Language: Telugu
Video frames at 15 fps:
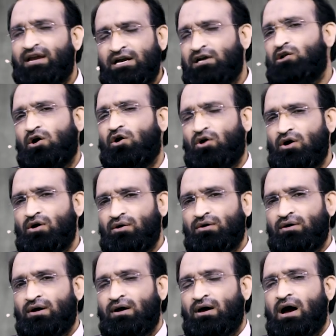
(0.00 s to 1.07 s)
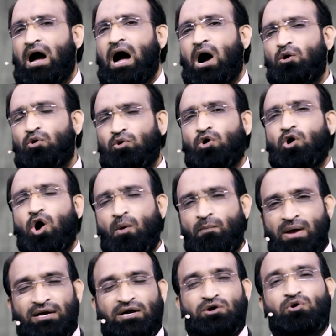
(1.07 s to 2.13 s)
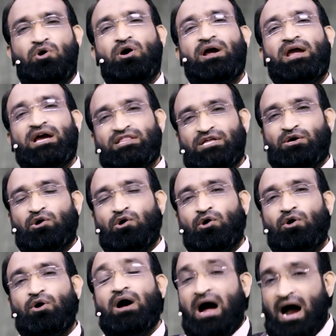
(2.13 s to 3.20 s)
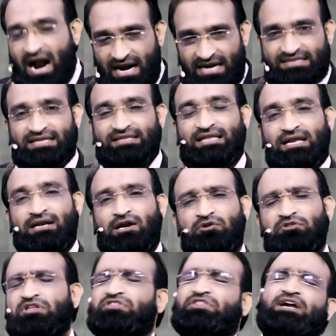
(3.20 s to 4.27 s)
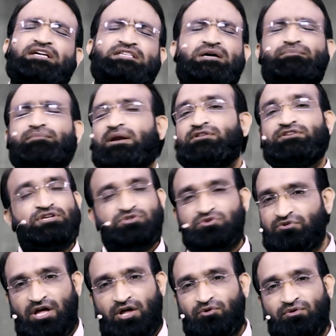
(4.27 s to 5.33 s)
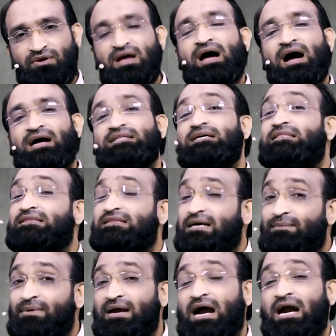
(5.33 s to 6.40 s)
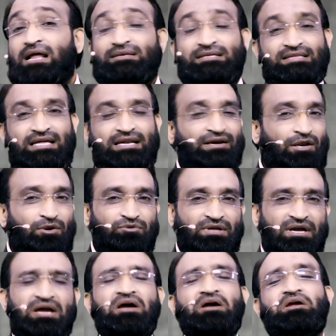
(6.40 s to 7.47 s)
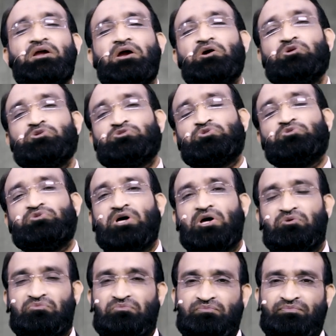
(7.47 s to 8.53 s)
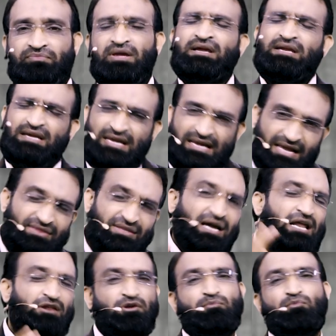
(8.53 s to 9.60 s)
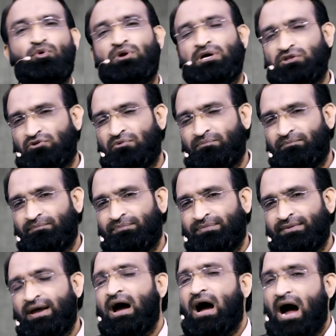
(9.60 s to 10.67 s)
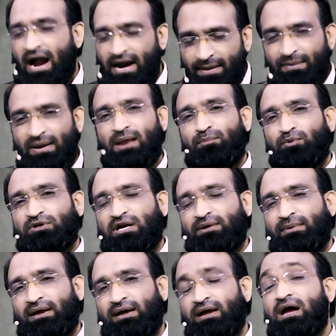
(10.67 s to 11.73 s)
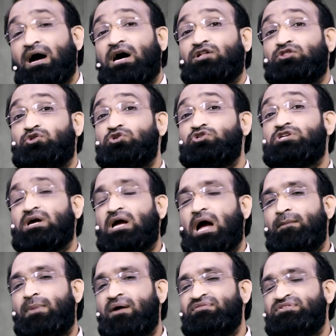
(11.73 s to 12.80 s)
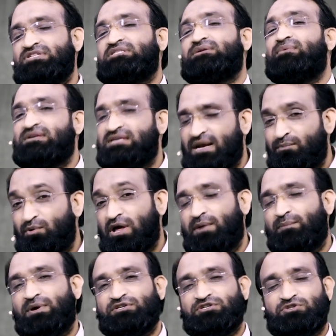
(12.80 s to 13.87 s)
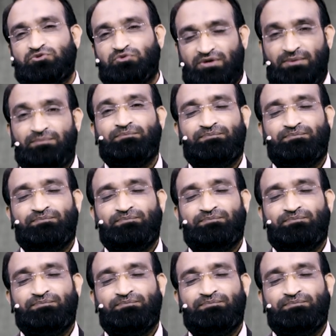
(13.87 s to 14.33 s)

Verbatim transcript: ఇంట్లో ఆవుకో మేకకో గేదకో ఆడ సంతానం కలిగితే తెగ సంబరం చేసుకుంటారు అదే తమకి ఆడ సంతానం కలిగితే ఏడుస్తుంటారు ఇంకెంతకాలం ఈ మూర్ఖత్వం ఆడపిల్ల పుట్టడమే అదృష్టంగా భావించే సమాజాన్ని ఎప్పుడు ఏర్పాటు చేసుకుంటాం